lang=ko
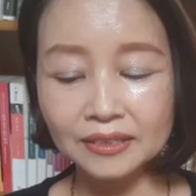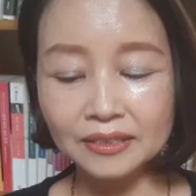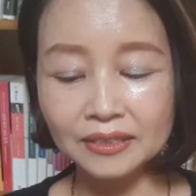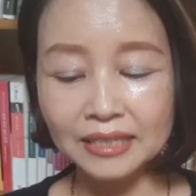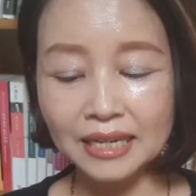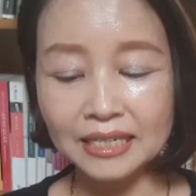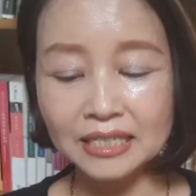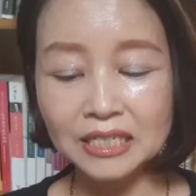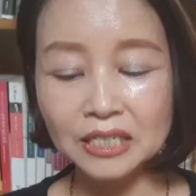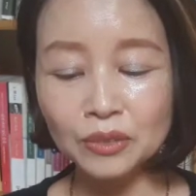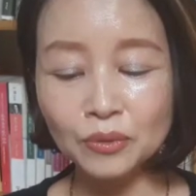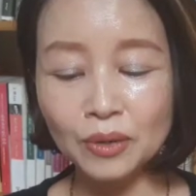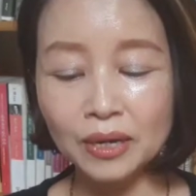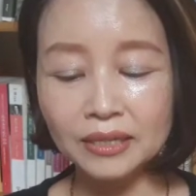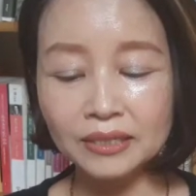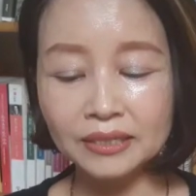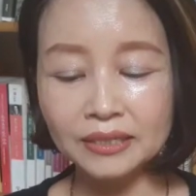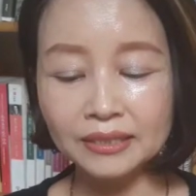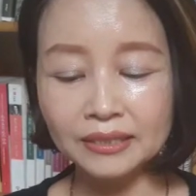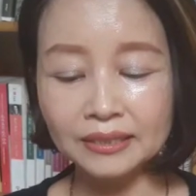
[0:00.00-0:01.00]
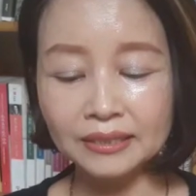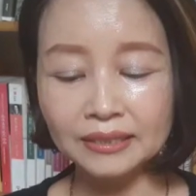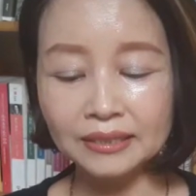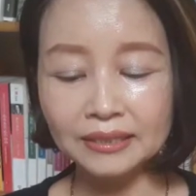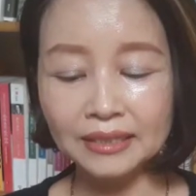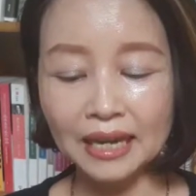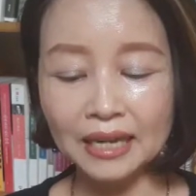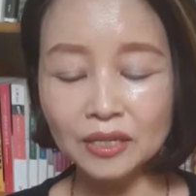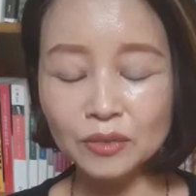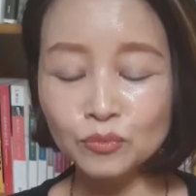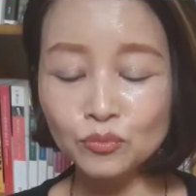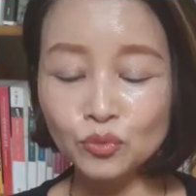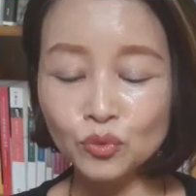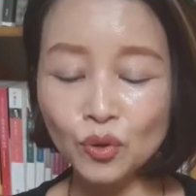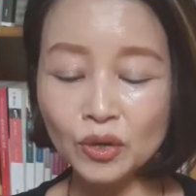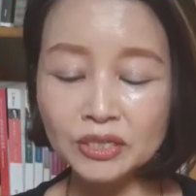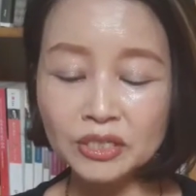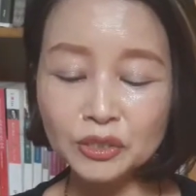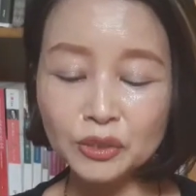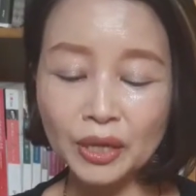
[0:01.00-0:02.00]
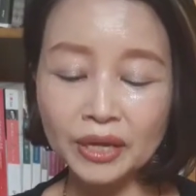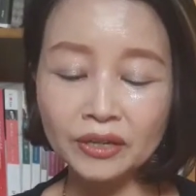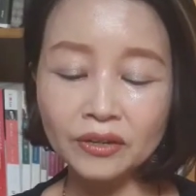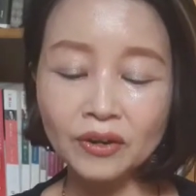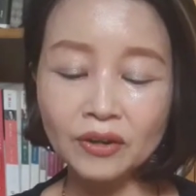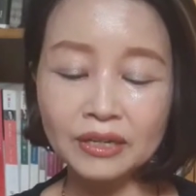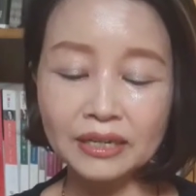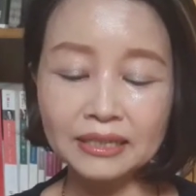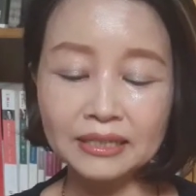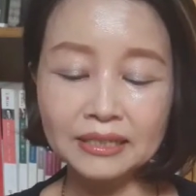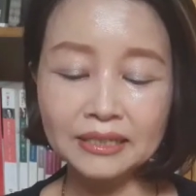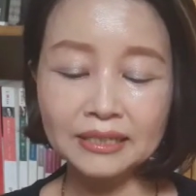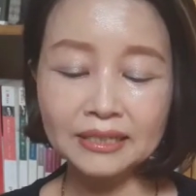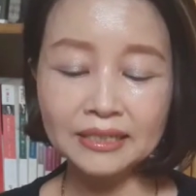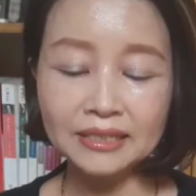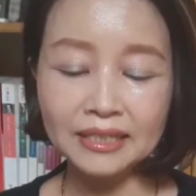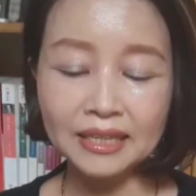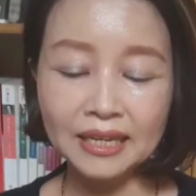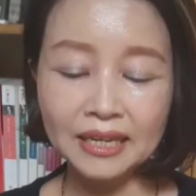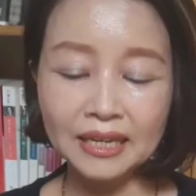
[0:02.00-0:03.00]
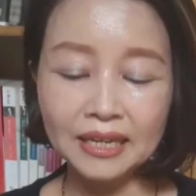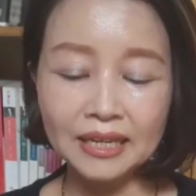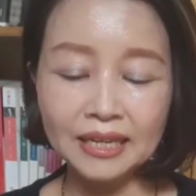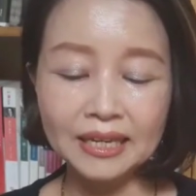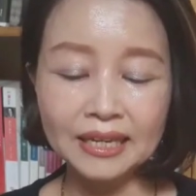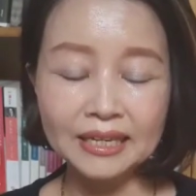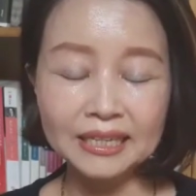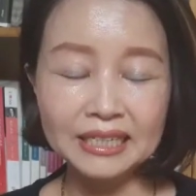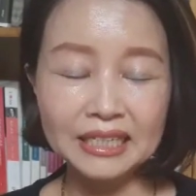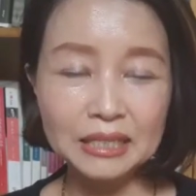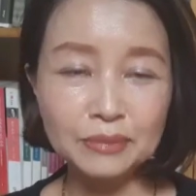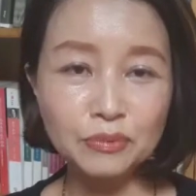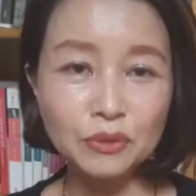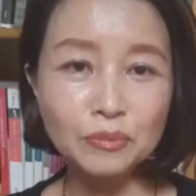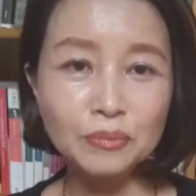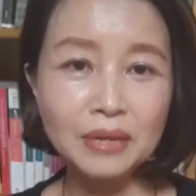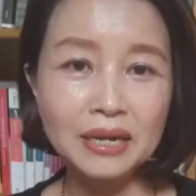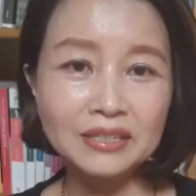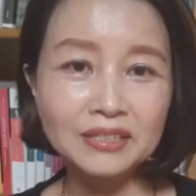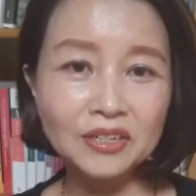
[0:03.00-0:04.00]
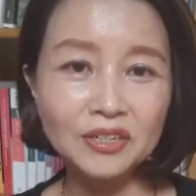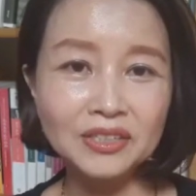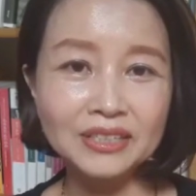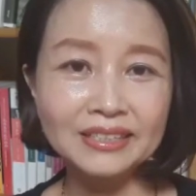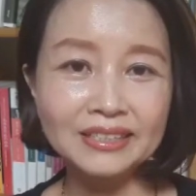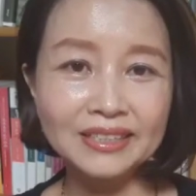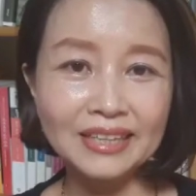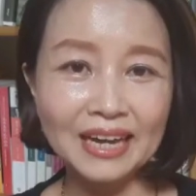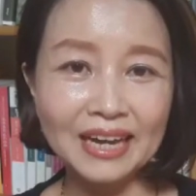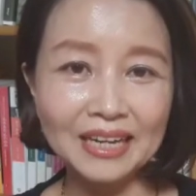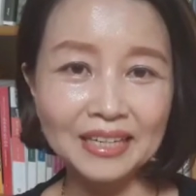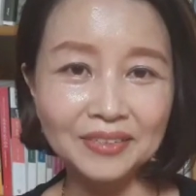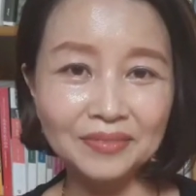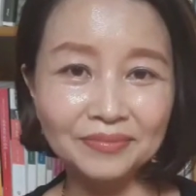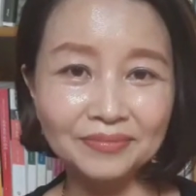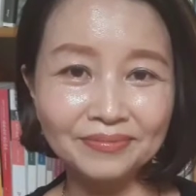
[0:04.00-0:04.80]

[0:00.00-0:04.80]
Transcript: 자신과는 다른 무엇이 된 것 같은 기분마저 든다.